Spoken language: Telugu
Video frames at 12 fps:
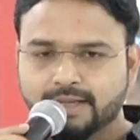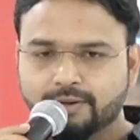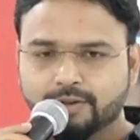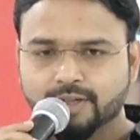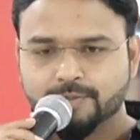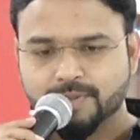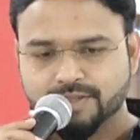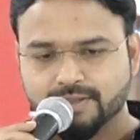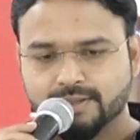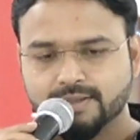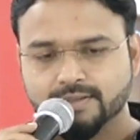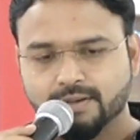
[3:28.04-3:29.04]
యువన్ గారు
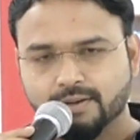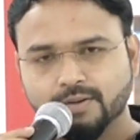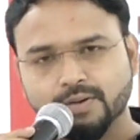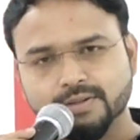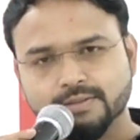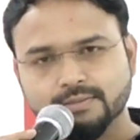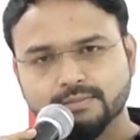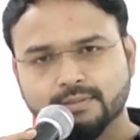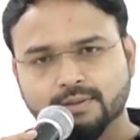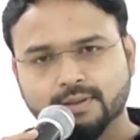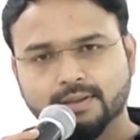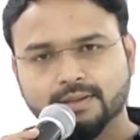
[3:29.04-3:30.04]
స్పెషల్లీ ఈ సాంగ్ కోసం
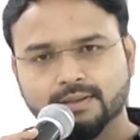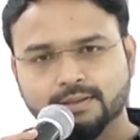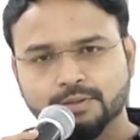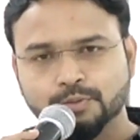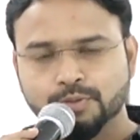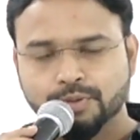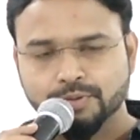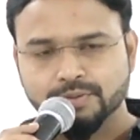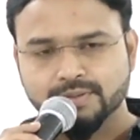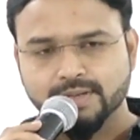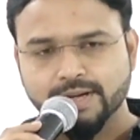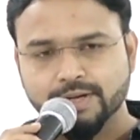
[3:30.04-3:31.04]
ఒక టూ
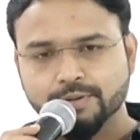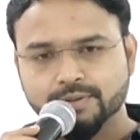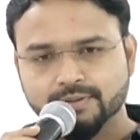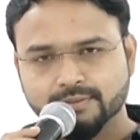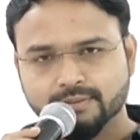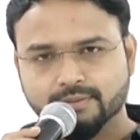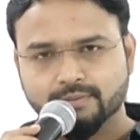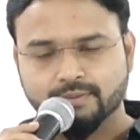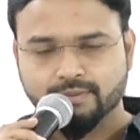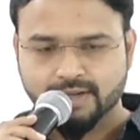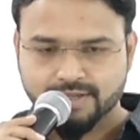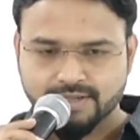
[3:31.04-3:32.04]
ట్యూన్స్ త్రీ ట్యూన్స్
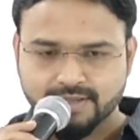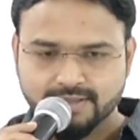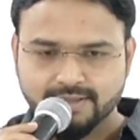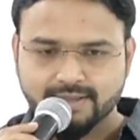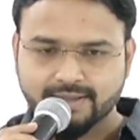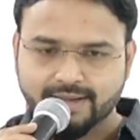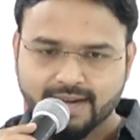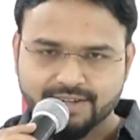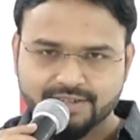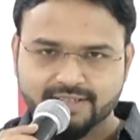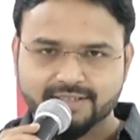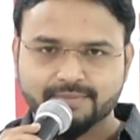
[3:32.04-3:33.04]
వర్క్ చేసి దాన్ని క్రాష్
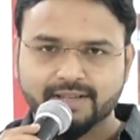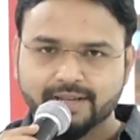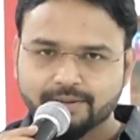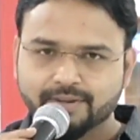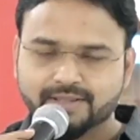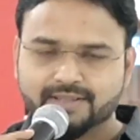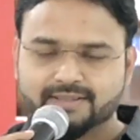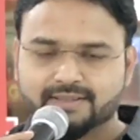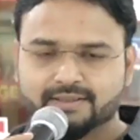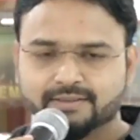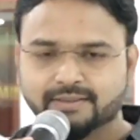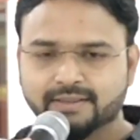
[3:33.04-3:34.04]
చేసి మళ్ళీ రీవర్క్
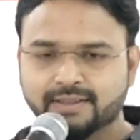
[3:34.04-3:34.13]
చేశారు